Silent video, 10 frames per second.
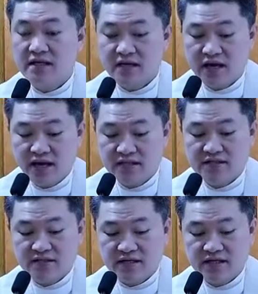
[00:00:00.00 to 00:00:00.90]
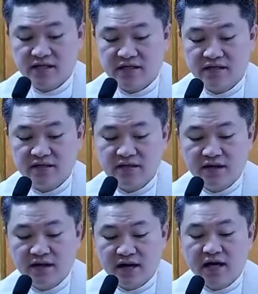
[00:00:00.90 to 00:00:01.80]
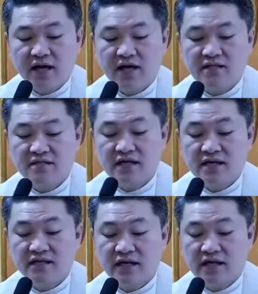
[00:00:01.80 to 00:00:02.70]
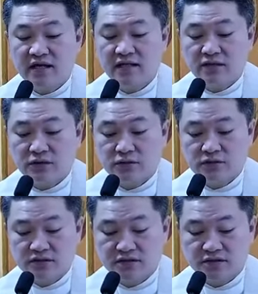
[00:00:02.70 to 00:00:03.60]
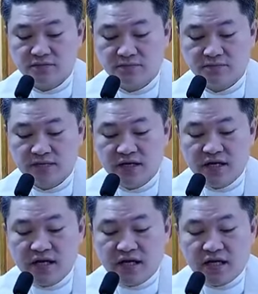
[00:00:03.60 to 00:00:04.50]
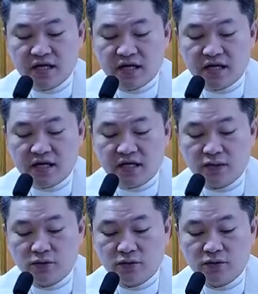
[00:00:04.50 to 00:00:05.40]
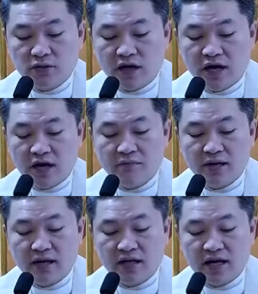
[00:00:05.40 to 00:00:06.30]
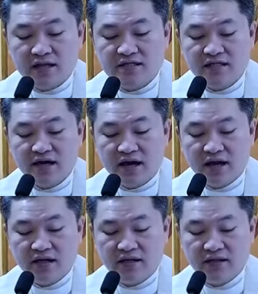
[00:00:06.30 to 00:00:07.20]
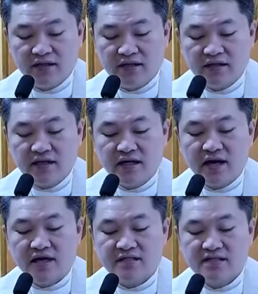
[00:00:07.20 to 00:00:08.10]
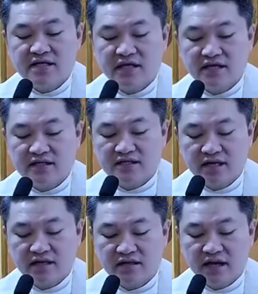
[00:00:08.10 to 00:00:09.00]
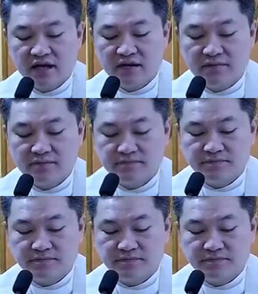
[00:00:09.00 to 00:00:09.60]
Ang inihasik ay ang salita ng Diyos. Ito ang mga nasa daan na nahasika ng salita.